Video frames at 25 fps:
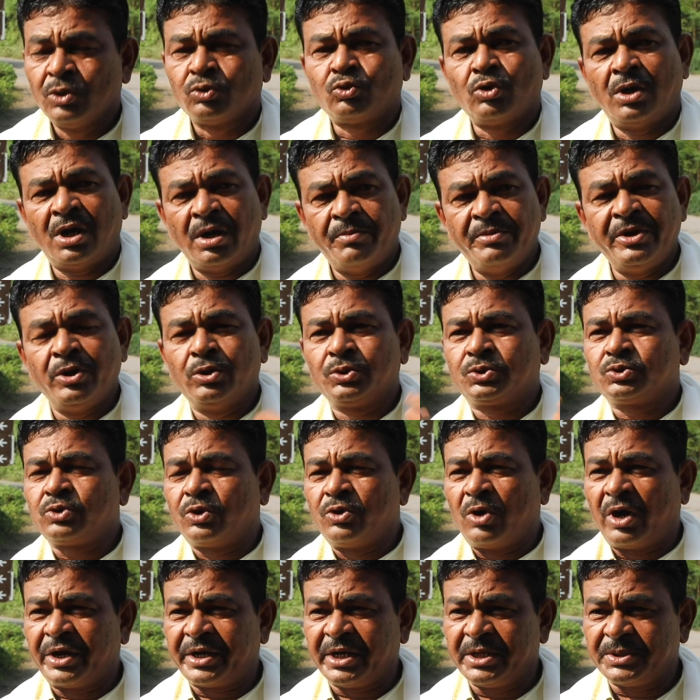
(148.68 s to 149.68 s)
तो हमने उसको
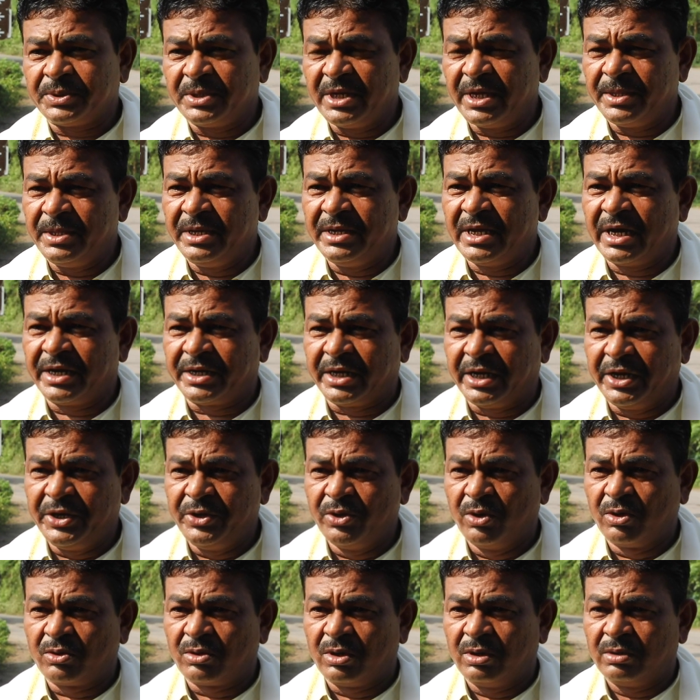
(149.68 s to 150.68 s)
नोटिस दे दिया
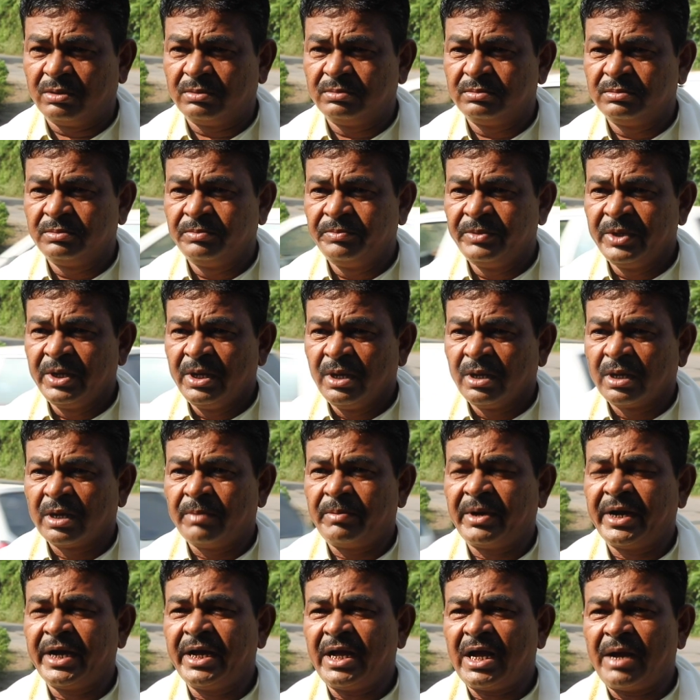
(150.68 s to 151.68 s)
टीडीओ को कि
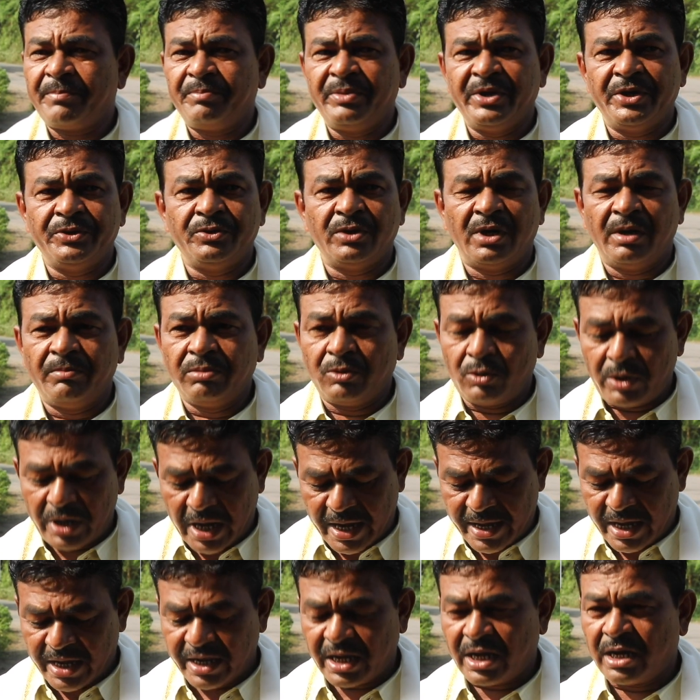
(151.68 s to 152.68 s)
भाई आपने जो हमको
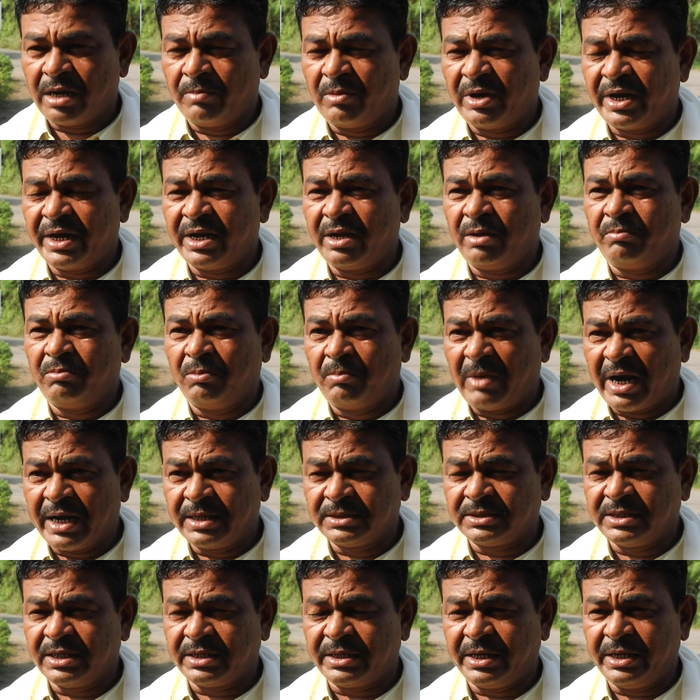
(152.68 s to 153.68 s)
आया है हमारे
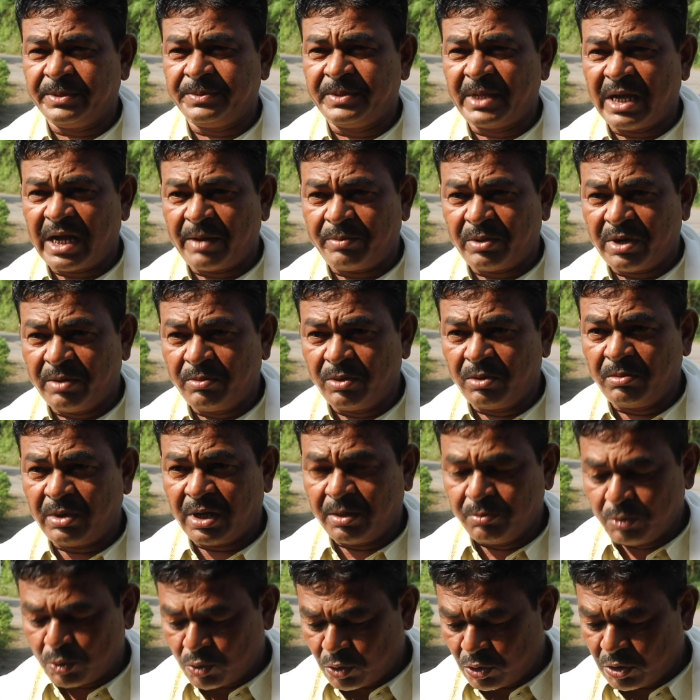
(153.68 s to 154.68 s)
मानसिक रीतना आप हम
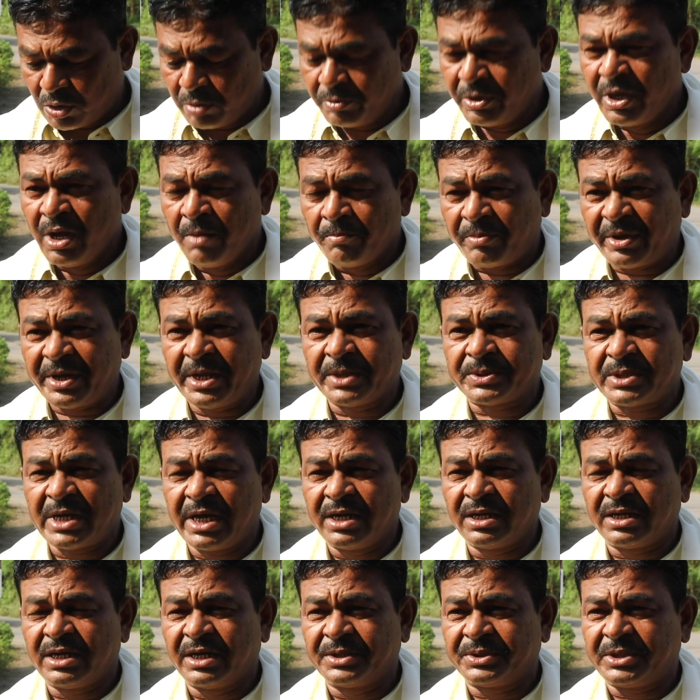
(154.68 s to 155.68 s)
हमको
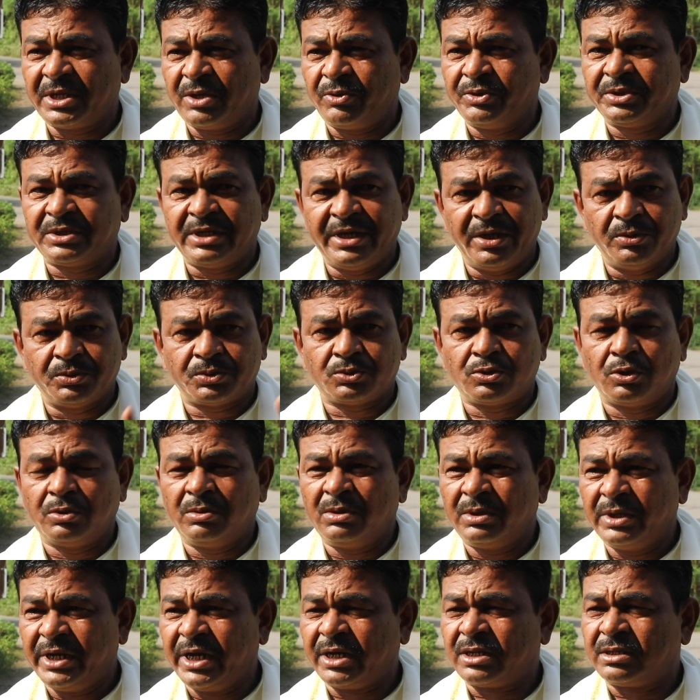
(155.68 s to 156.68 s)
परेशान करते हो इसलिए उसको
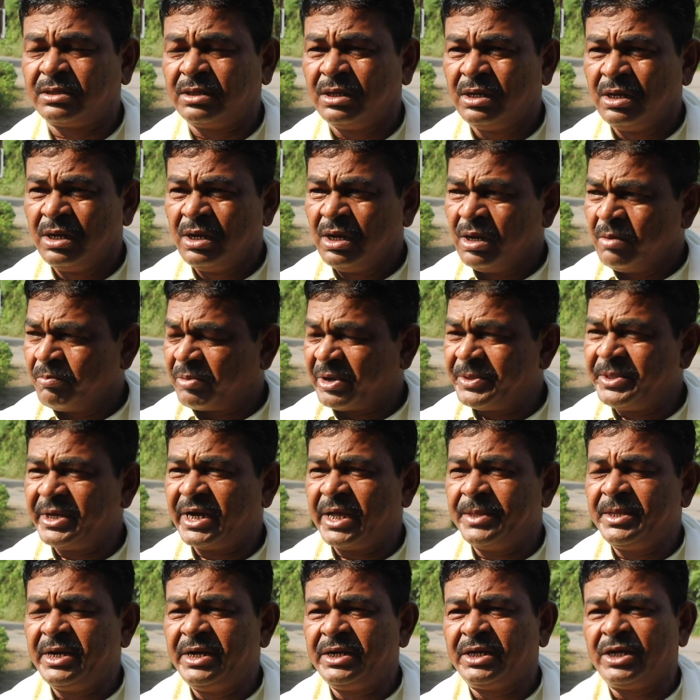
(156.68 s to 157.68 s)
एक
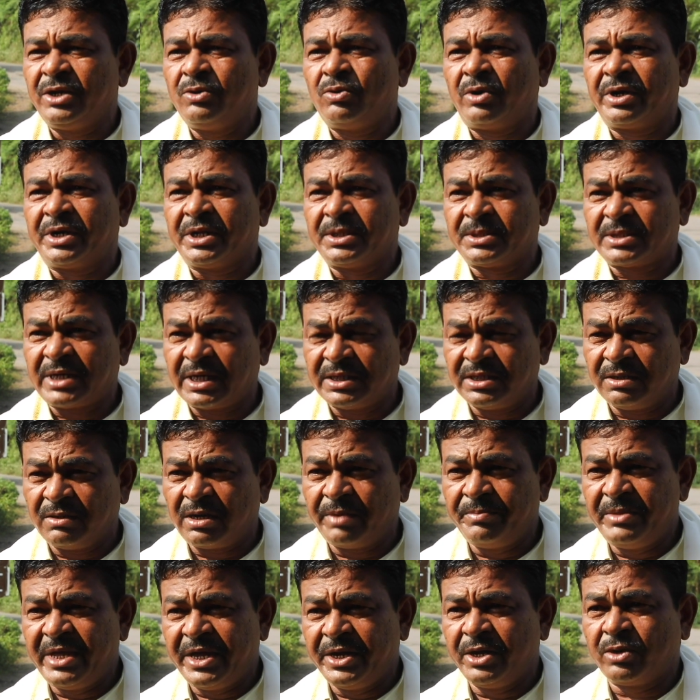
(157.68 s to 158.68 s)
पंद्रह दिन की नोटिस का
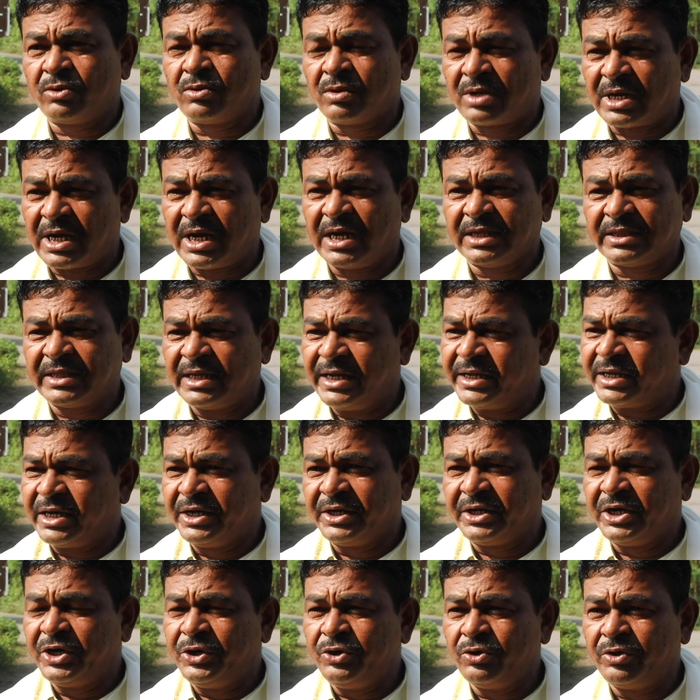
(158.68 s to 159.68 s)
जवाब देने को कहा था
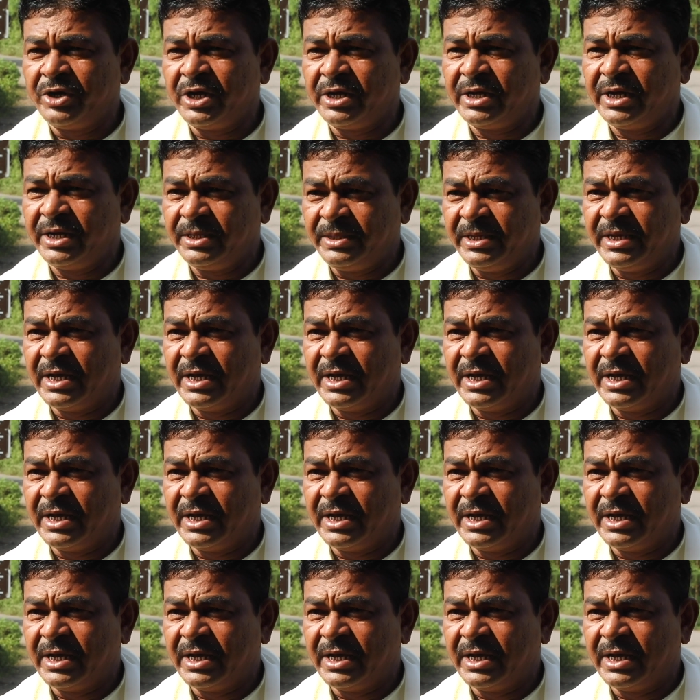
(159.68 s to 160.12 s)
लेकिन टी ने नहीं